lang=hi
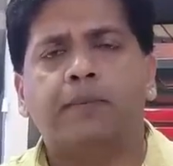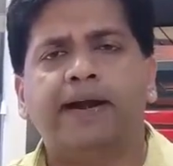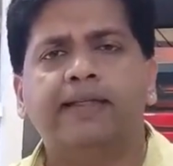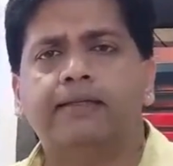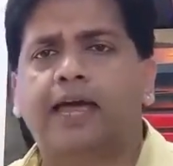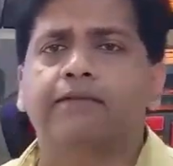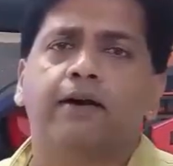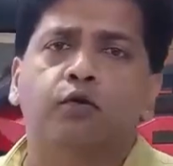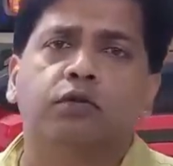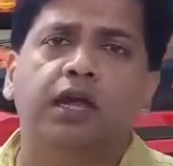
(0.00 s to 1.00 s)
हूं मैं मेड इन
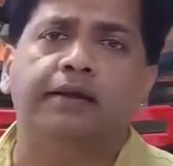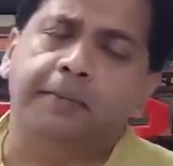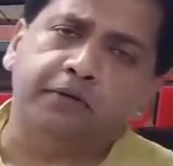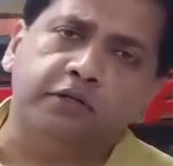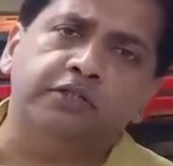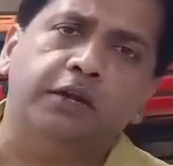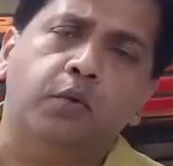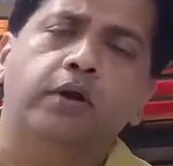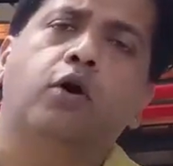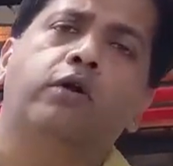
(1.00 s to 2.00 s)
ताइवान होती है हंड्रेड परसेंट
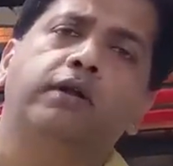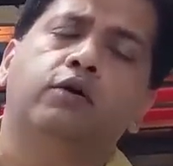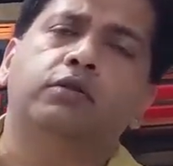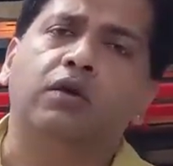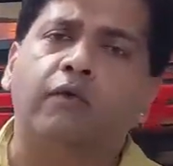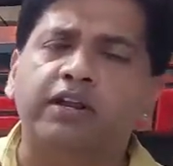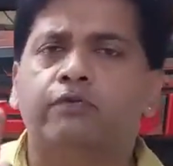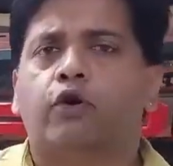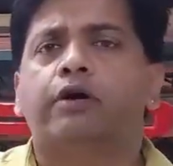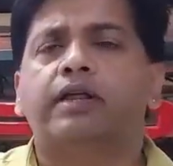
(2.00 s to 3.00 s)
जेन्यून और ये होती है वन
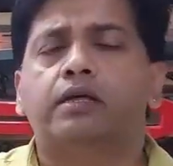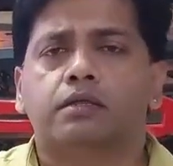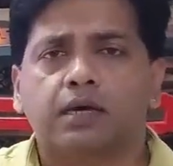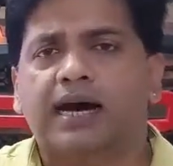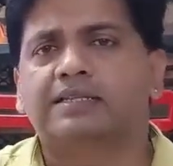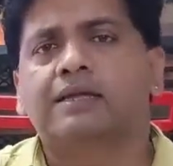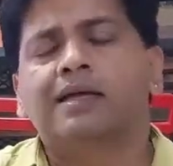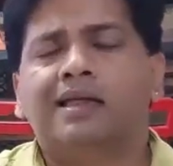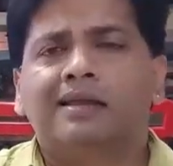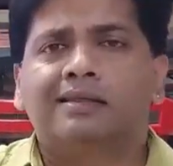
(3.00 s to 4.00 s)
ईयर वारंटी के
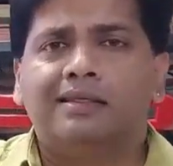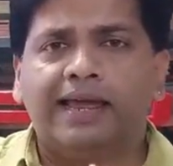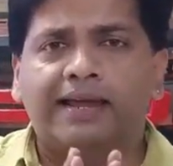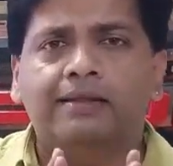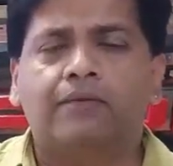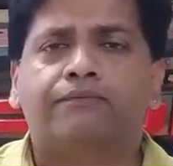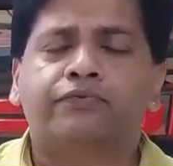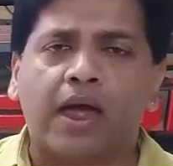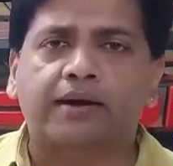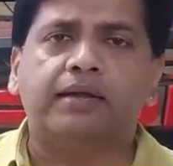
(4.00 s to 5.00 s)
साथ लेकिन
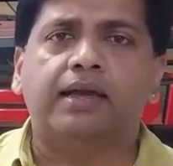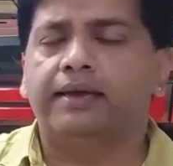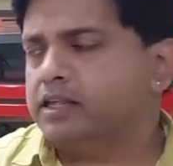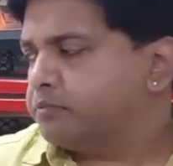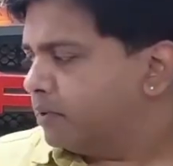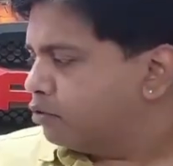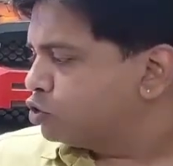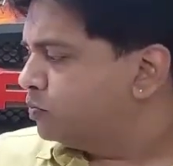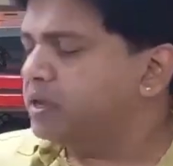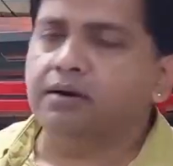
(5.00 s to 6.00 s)
फैक्ट ये है कि इसमें
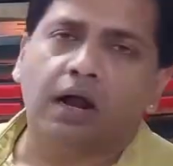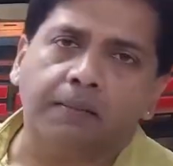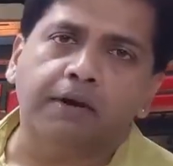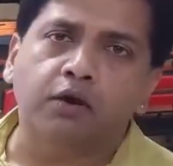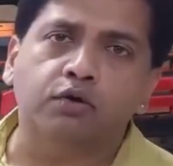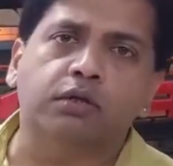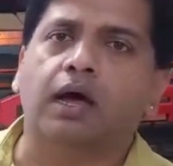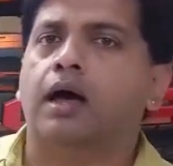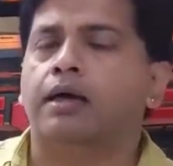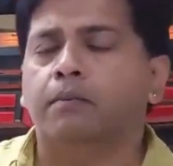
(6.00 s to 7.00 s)
कुछ भी खराब नहीं
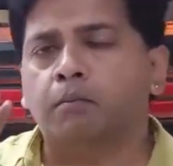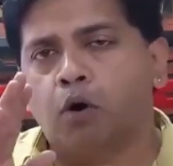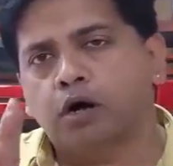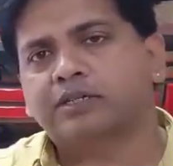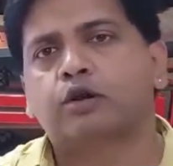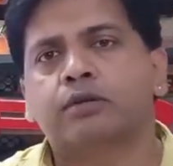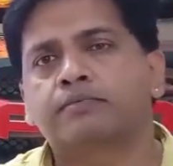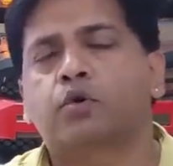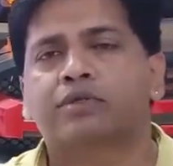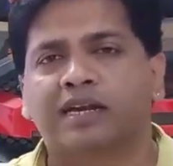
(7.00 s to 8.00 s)
होता बहुत सालों से
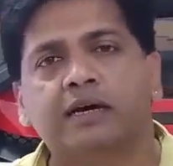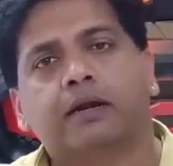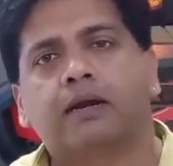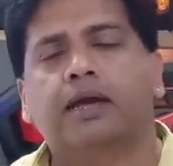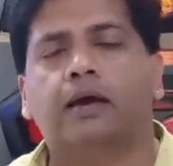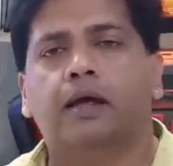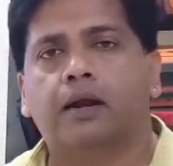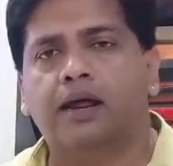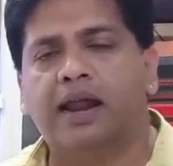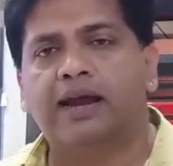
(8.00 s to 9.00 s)
उसको सेल कर रहे हैं कर
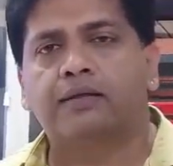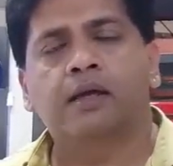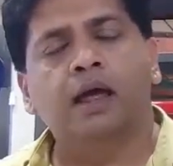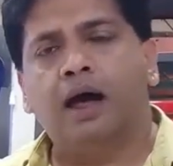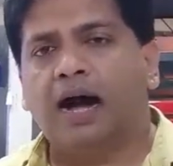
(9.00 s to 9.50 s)
रहे हैं लाइट